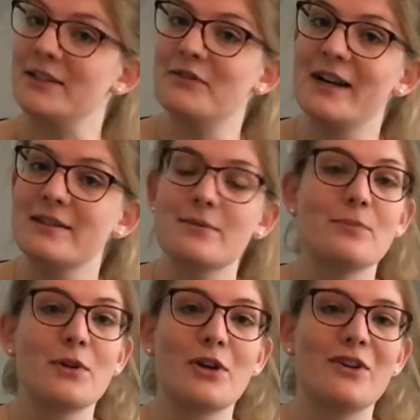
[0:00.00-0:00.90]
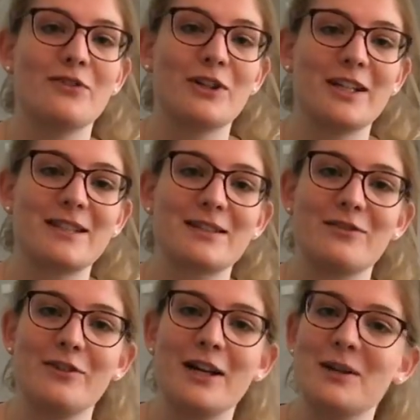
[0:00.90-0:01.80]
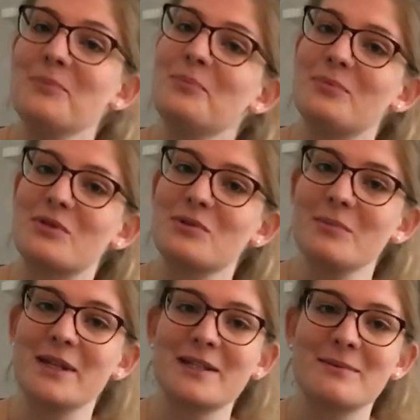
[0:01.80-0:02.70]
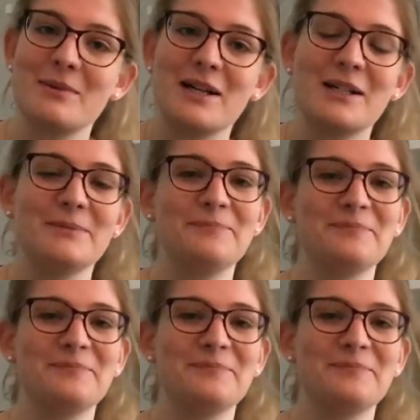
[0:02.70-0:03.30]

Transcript: das war's. Ich hoffe, euch hat's gefallen. Bis zum nächsten Mal.